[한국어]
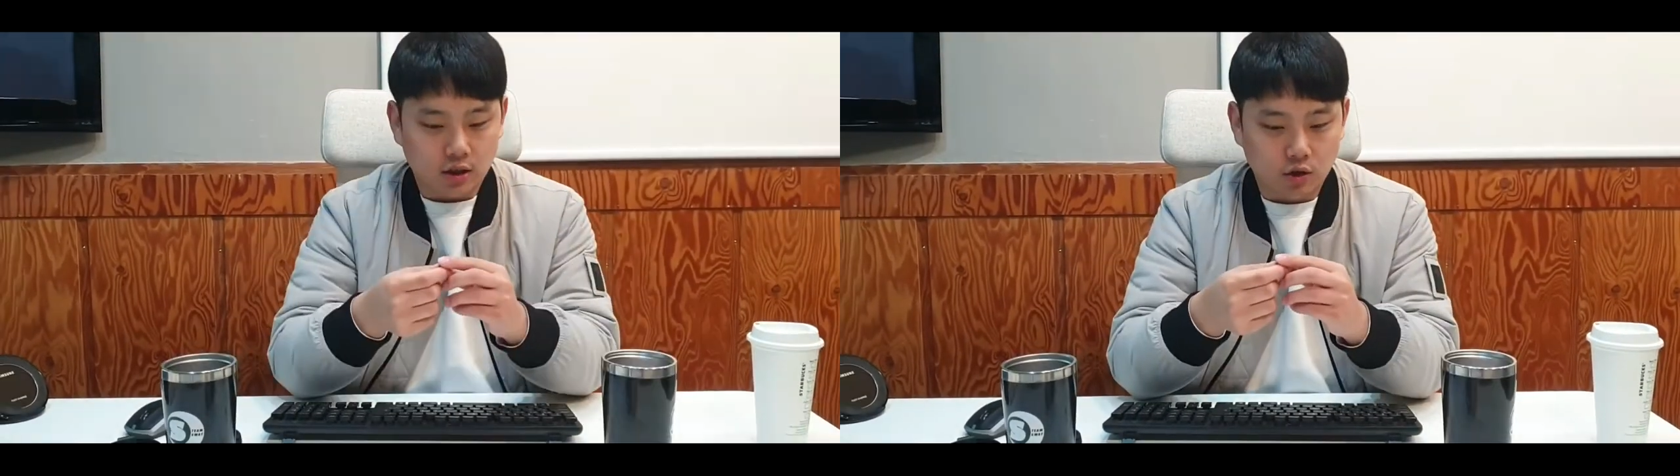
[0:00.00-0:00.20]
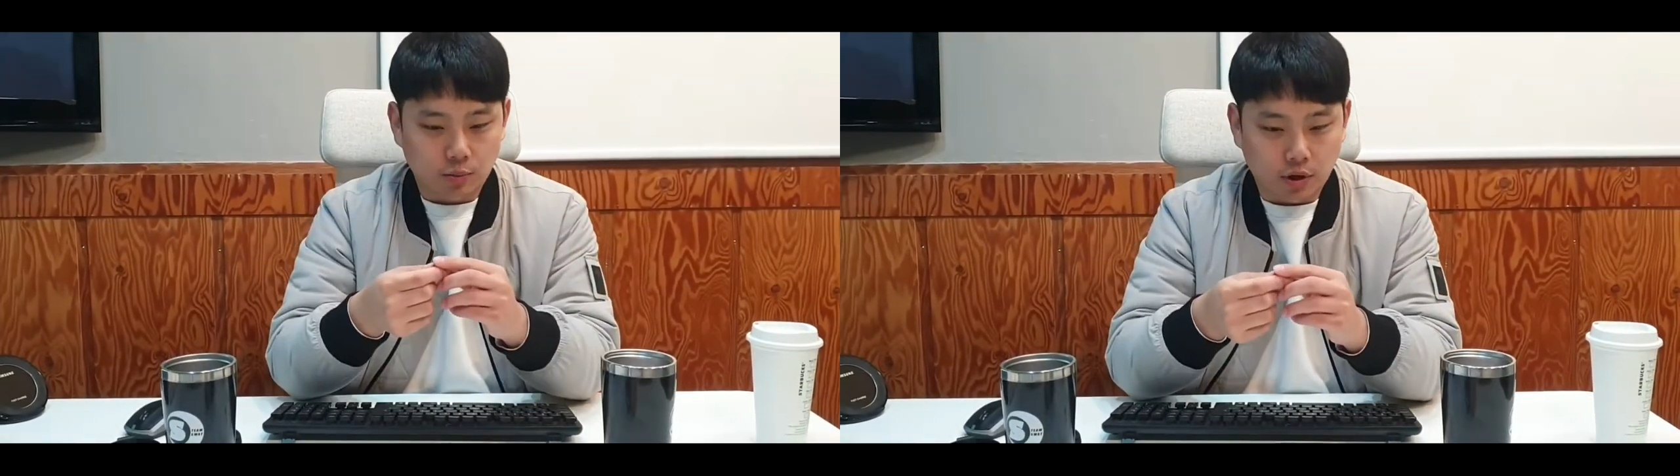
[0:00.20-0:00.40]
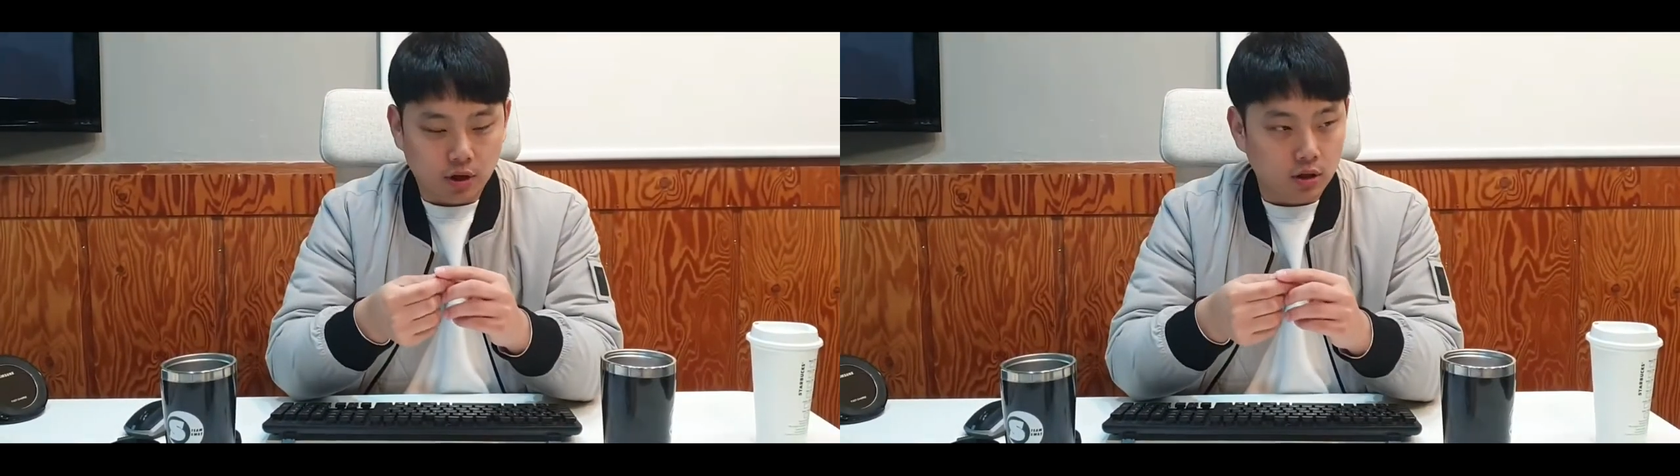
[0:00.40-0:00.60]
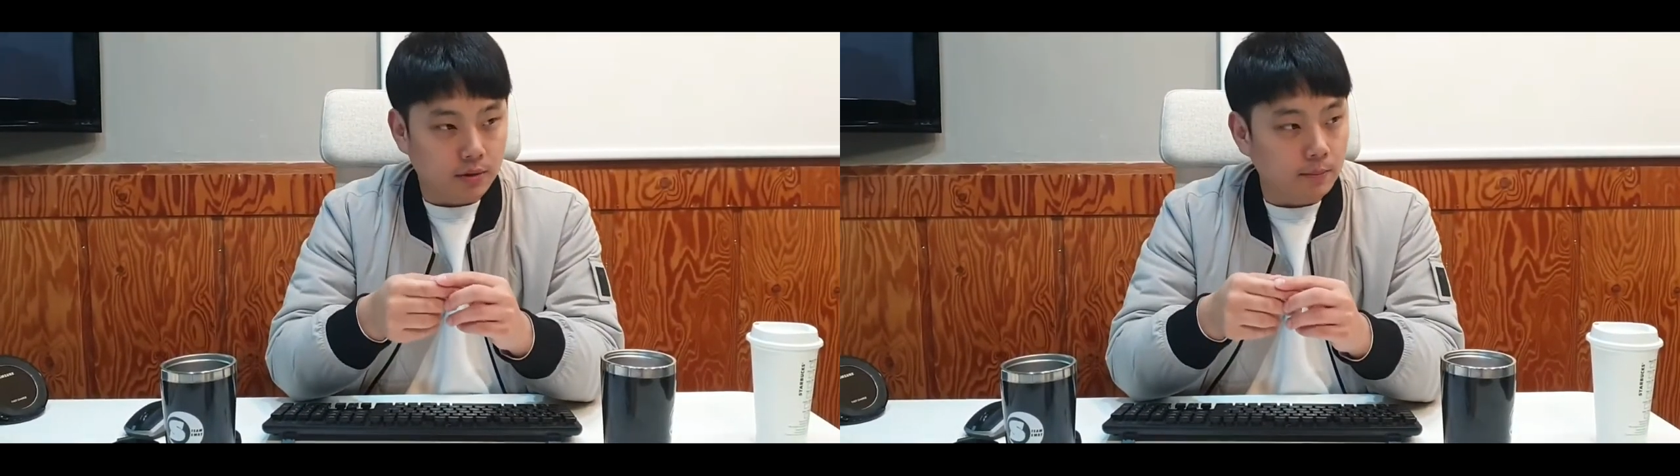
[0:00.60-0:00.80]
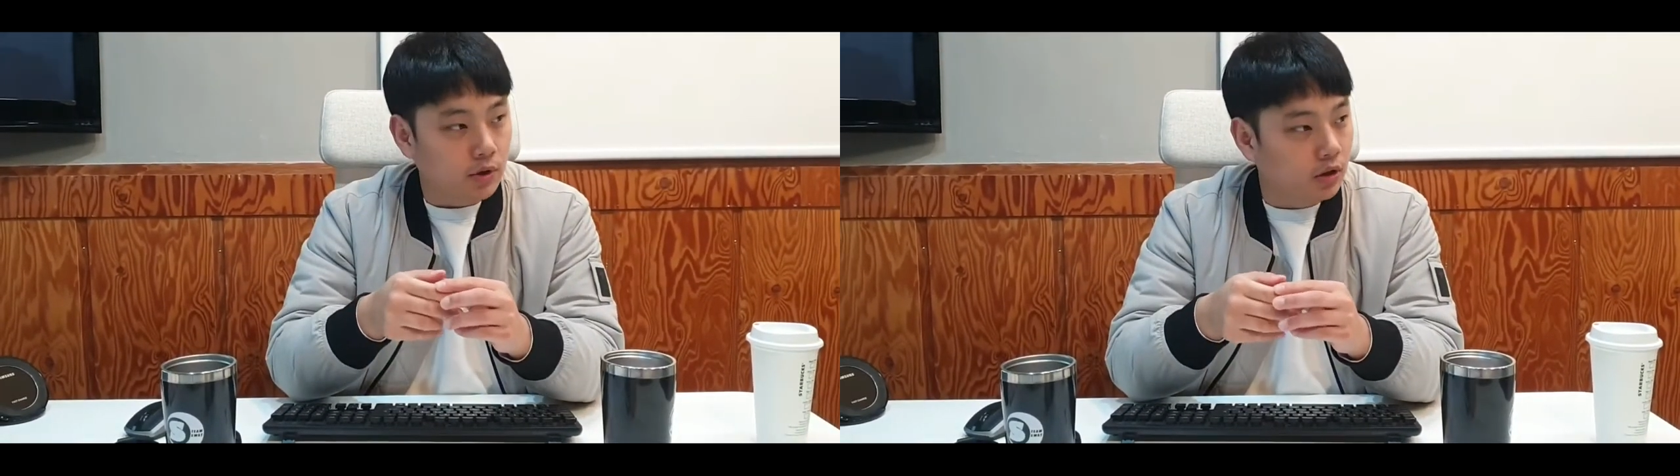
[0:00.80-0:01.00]
CU
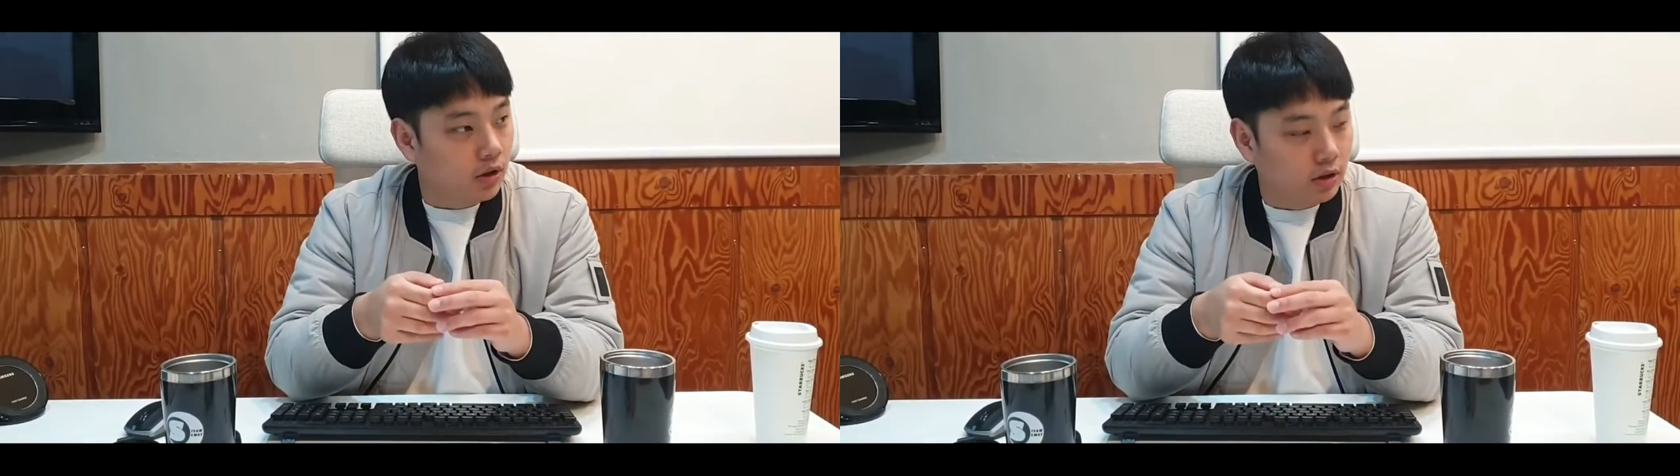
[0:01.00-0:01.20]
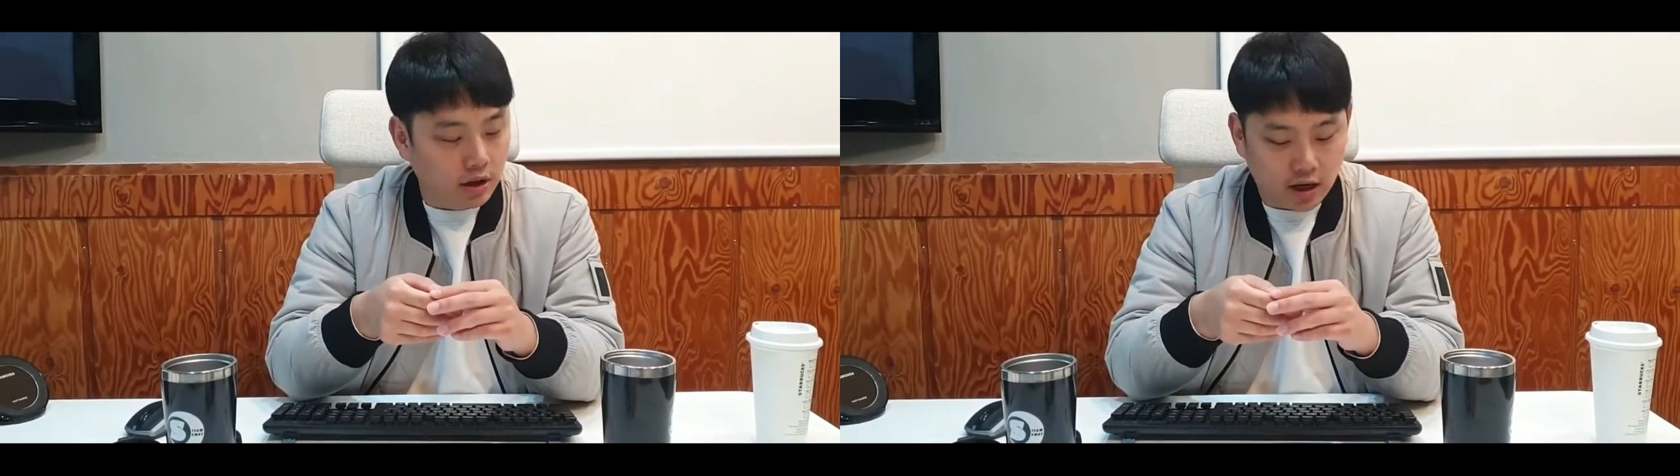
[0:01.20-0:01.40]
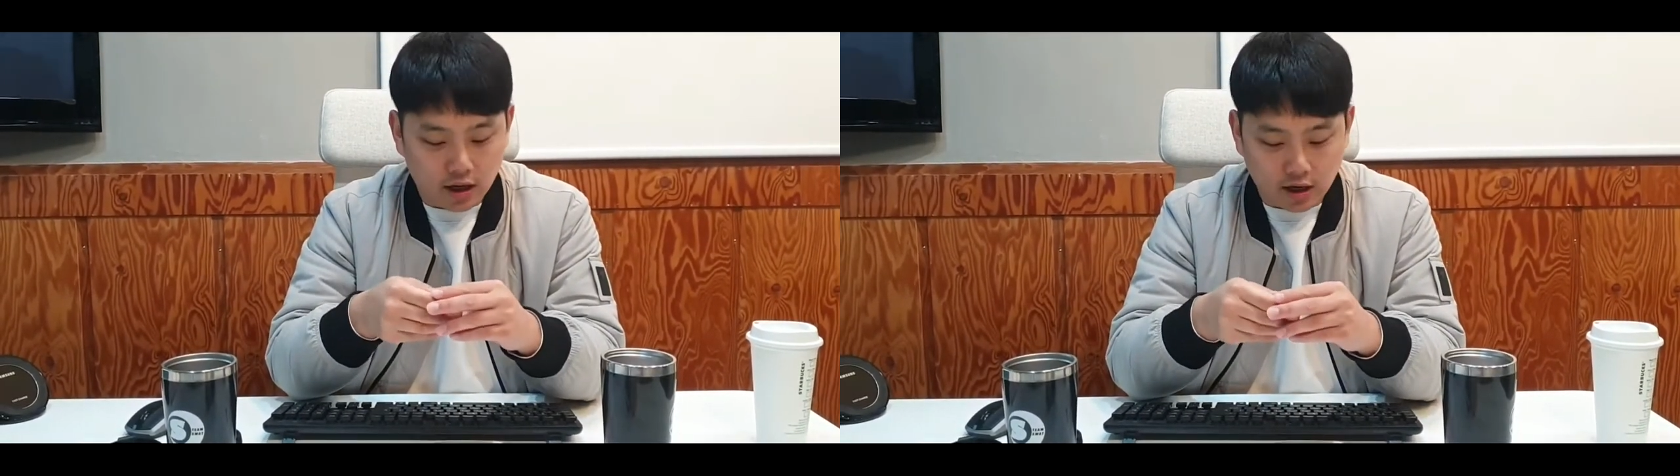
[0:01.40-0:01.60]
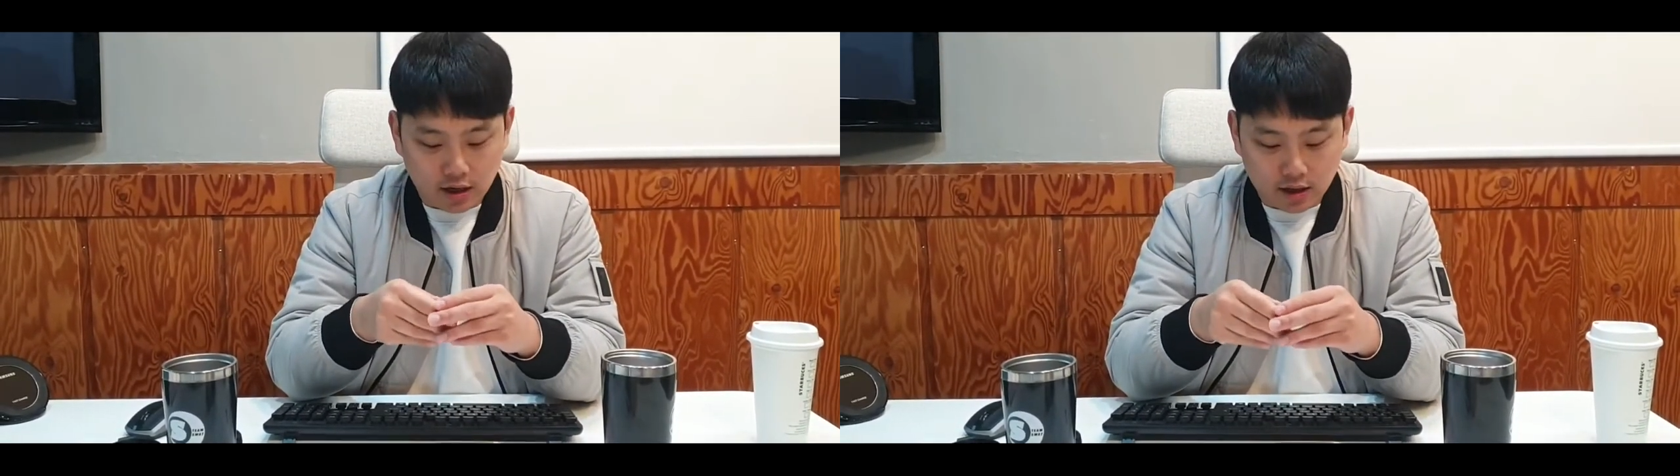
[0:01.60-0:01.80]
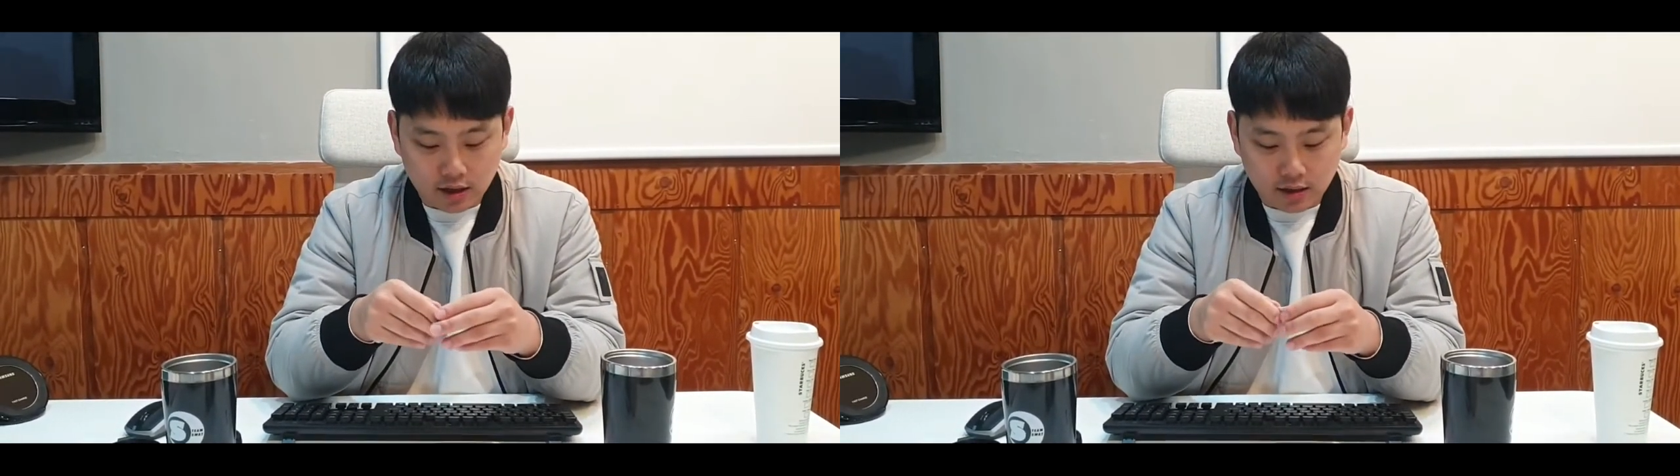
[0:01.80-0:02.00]
편의점
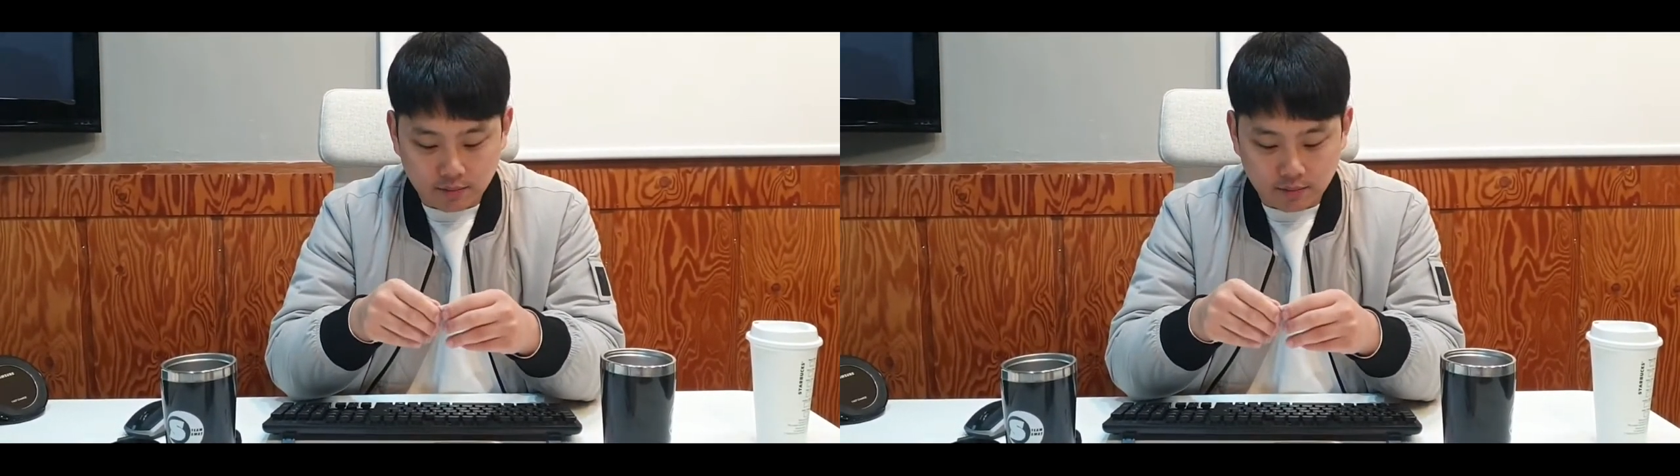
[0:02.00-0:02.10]
3,000원에